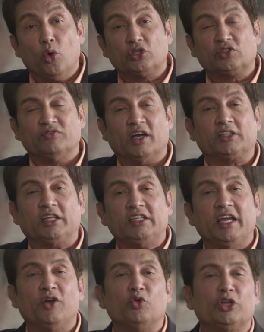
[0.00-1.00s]
उस वक्त
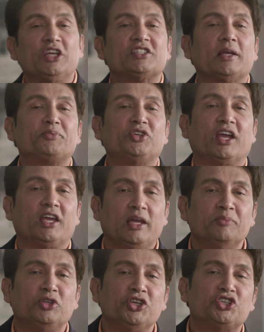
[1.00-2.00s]
ये उनकी सबसे
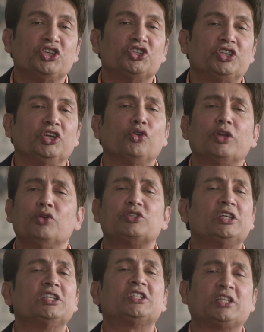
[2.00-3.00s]
कीमती चीज़ थी क्योंकि
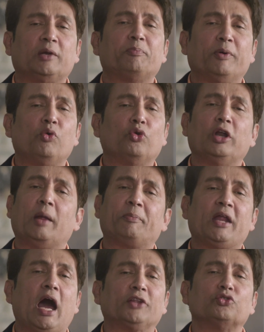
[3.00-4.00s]
उसी स्क्रिप्ट पर उन्होंने
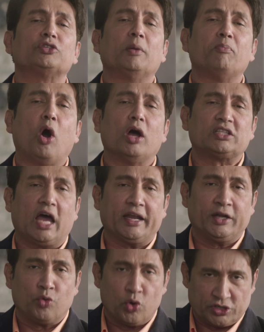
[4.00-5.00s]
अपने हाथों से बहुत
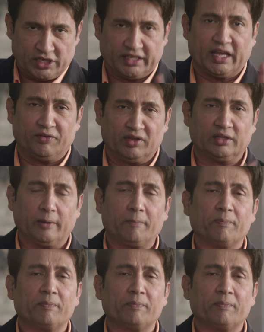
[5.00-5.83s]
सारे नोट्स लिखे हुए थे